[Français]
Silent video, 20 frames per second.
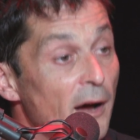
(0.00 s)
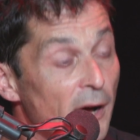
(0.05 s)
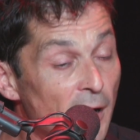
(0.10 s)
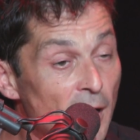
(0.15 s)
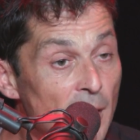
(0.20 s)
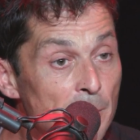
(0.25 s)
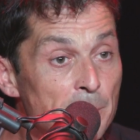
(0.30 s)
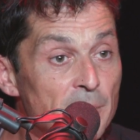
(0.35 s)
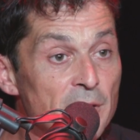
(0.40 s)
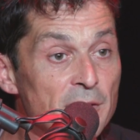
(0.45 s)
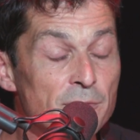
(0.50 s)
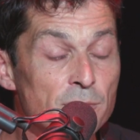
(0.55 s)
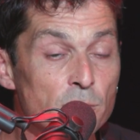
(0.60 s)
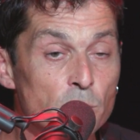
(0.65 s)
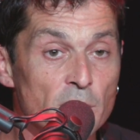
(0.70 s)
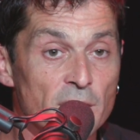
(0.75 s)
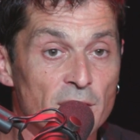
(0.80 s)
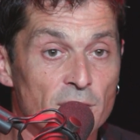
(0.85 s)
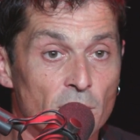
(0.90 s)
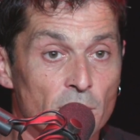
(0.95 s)

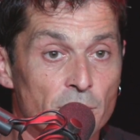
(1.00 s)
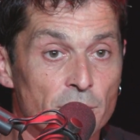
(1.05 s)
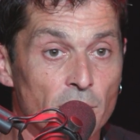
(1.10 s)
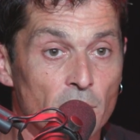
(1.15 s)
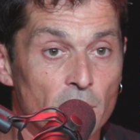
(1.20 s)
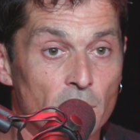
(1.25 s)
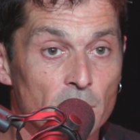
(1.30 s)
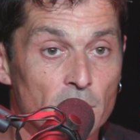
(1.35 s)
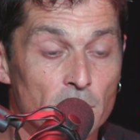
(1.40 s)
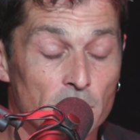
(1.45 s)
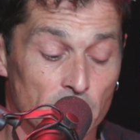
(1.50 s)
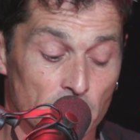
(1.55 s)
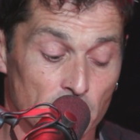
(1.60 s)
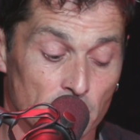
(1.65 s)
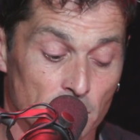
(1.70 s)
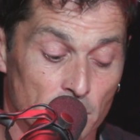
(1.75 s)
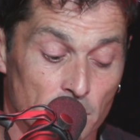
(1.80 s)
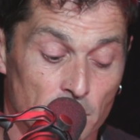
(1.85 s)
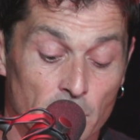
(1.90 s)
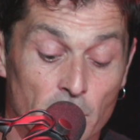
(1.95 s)
rappelez-vous, les enfants,
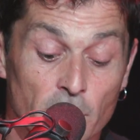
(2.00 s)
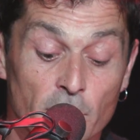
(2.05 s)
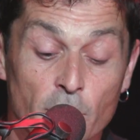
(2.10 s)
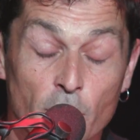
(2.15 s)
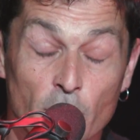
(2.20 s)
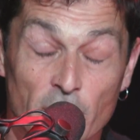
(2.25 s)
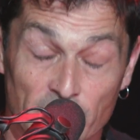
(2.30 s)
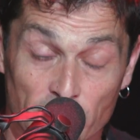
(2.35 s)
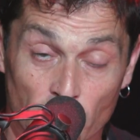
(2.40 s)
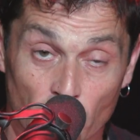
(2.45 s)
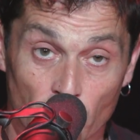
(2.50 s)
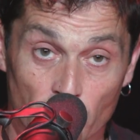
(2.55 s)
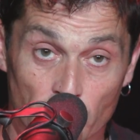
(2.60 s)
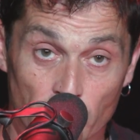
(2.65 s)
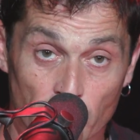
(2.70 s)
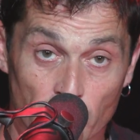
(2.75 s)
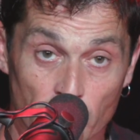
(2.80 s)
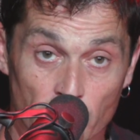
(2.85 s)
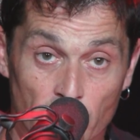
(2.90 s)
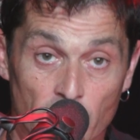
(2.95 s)
que la
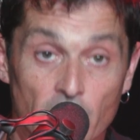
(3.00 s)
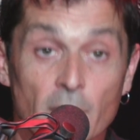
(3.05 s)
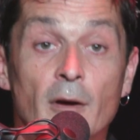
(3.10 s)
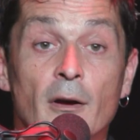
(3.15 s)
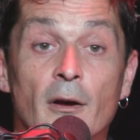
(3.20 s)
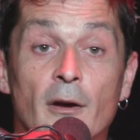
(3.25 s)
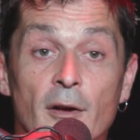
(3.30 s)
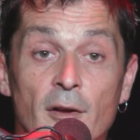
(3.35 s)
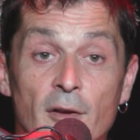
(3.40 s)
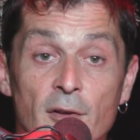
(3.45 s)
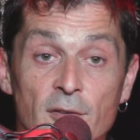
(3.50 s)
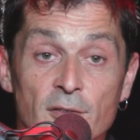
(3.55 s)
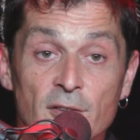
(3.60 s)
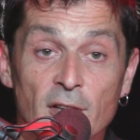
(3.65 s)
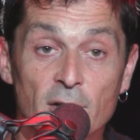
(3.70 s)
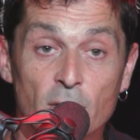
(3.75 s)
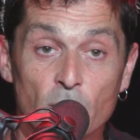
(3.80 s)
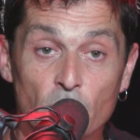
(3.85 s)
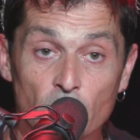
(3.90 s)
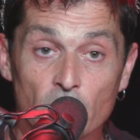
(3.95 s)
drogue,
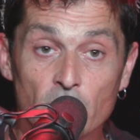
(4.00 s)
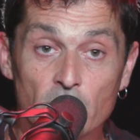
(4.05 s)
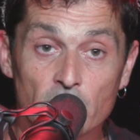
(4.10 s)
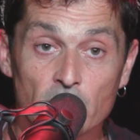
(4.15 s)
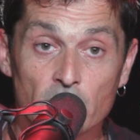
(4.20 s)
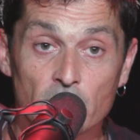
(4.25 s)
c'est cool.